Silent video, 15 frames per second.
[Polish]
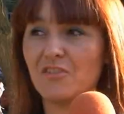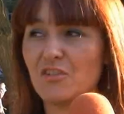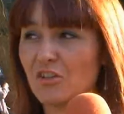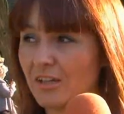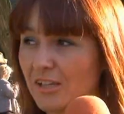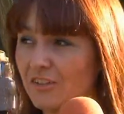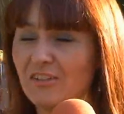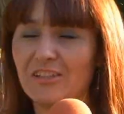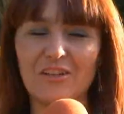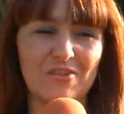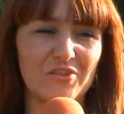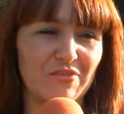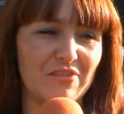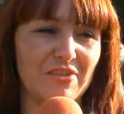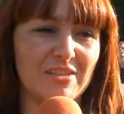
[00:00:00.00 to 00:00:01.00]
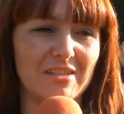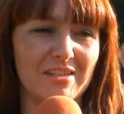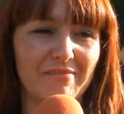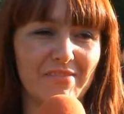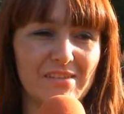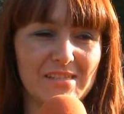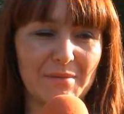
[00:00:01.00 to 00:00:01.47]
Wczoraj dodał oczywiście
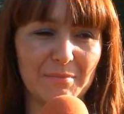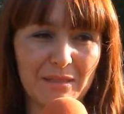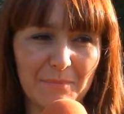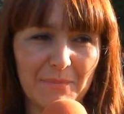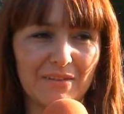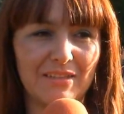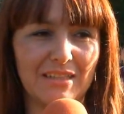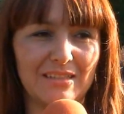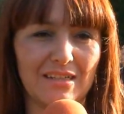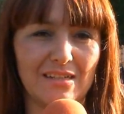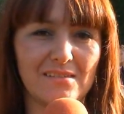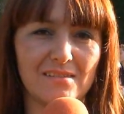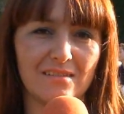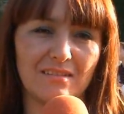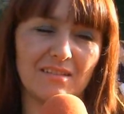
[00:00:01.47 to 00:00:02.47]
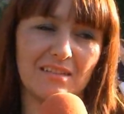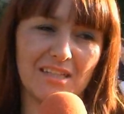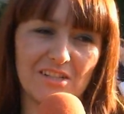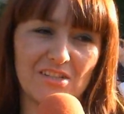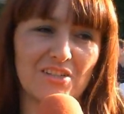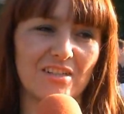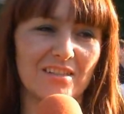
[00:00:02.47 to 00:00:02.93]
występ naprawdę atrakcyjny,
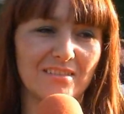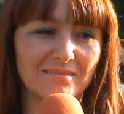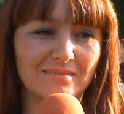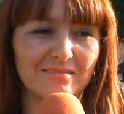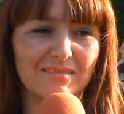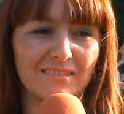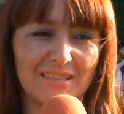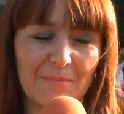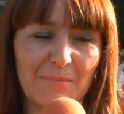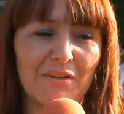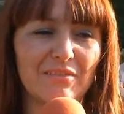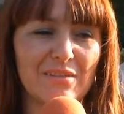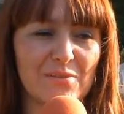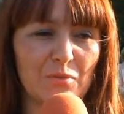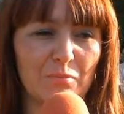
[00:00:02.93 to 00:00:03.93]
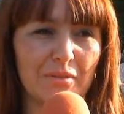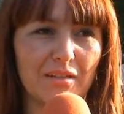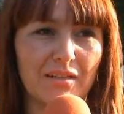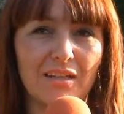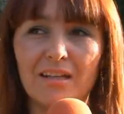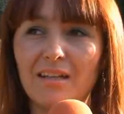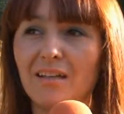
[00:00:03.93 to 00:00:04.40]
także naprawdę
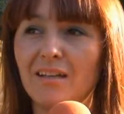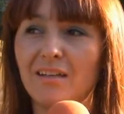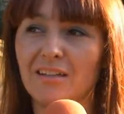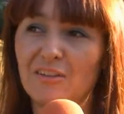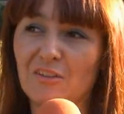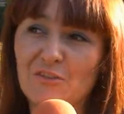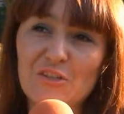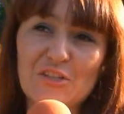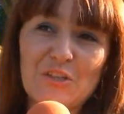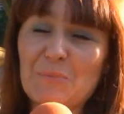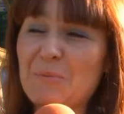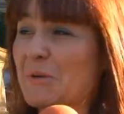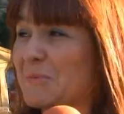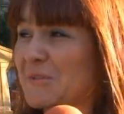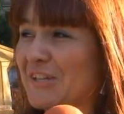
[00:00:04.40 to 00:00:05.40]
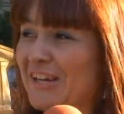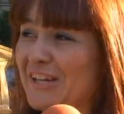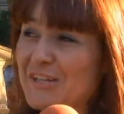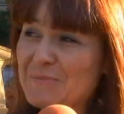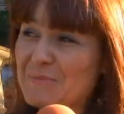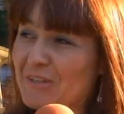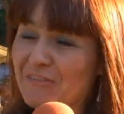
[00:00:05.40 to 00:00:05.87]
super. E, no dzisiaj dopiero
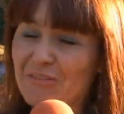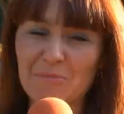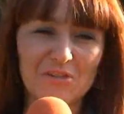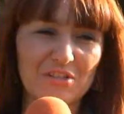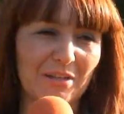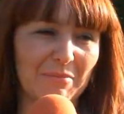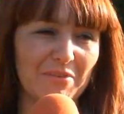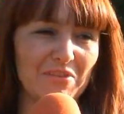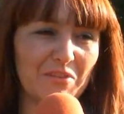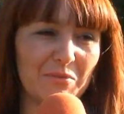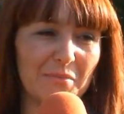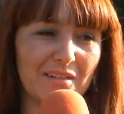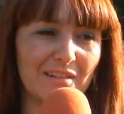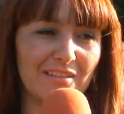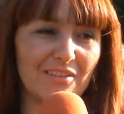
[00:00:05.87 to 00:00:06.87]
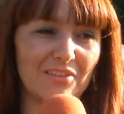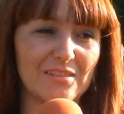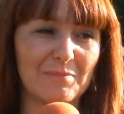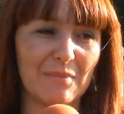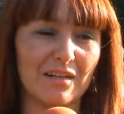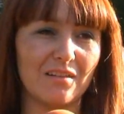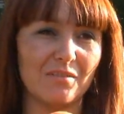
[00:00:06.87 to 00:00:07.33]
przyjechaliśmy, nie wiem jeszcze jak będzie u Maryli, z
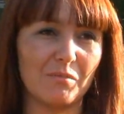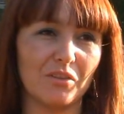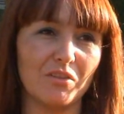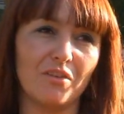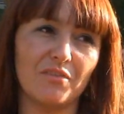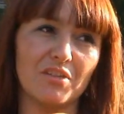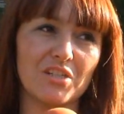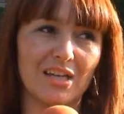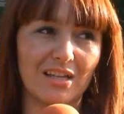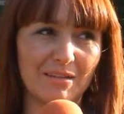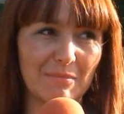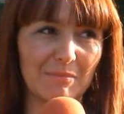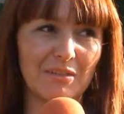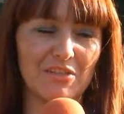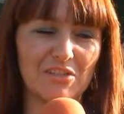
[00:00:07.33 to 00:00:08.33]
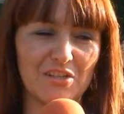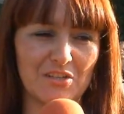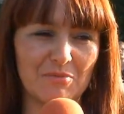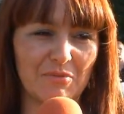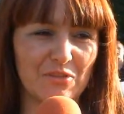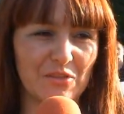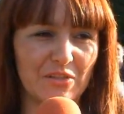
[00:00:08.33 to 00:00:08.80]
Marylą Rodowicz, ale mam nadzieję, że
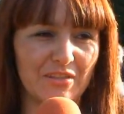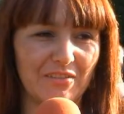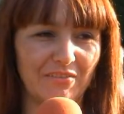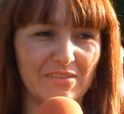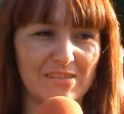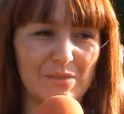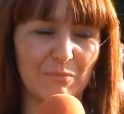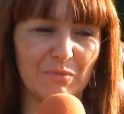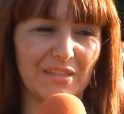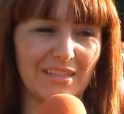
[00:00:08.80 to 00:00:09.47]
będzie występ